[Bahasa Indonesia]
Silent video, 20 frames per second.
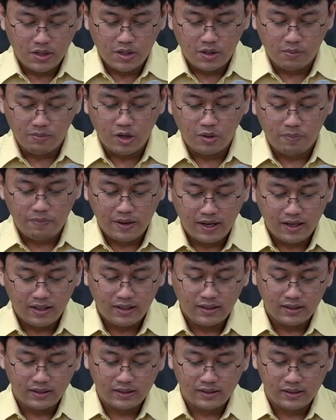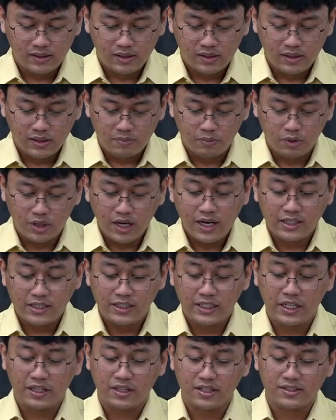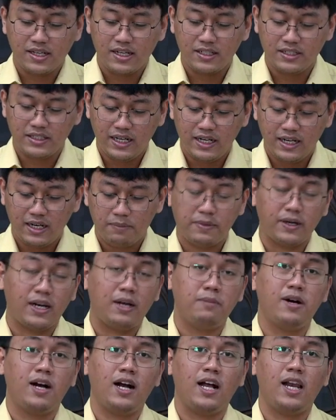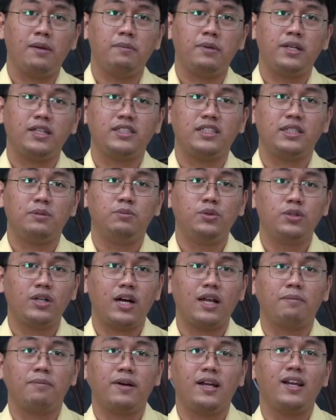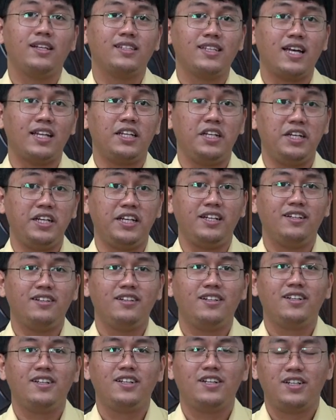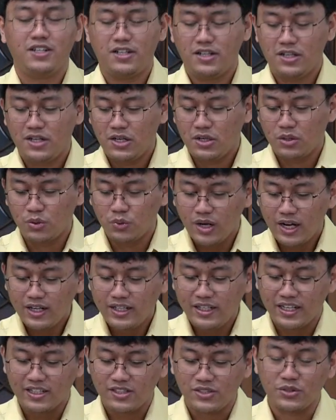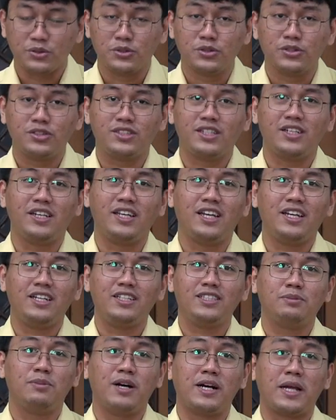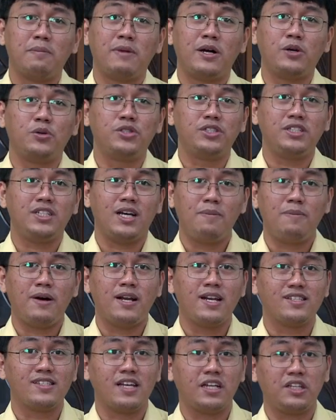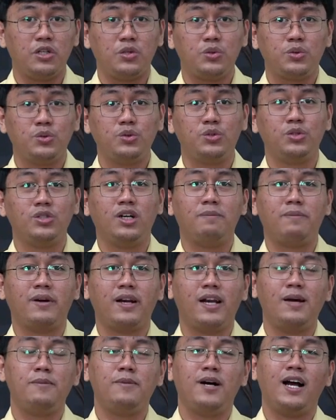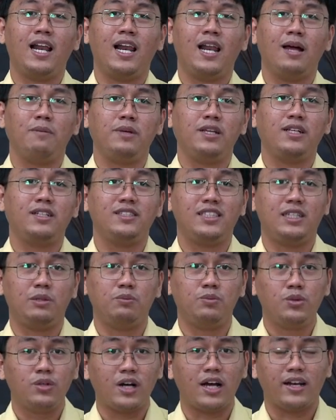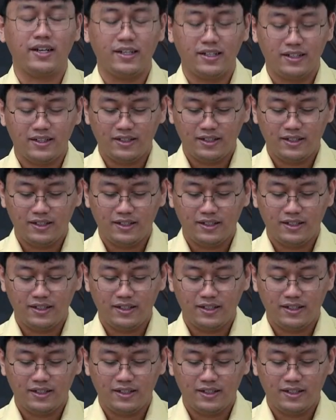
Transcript: Oma Opa, bukan hanya kita saja yang pernah mengalami kesibukan pada saat ini. Tuhan Yesus sendiri sebagai manusia pada saat itu juga pernah mengalami kesibukan.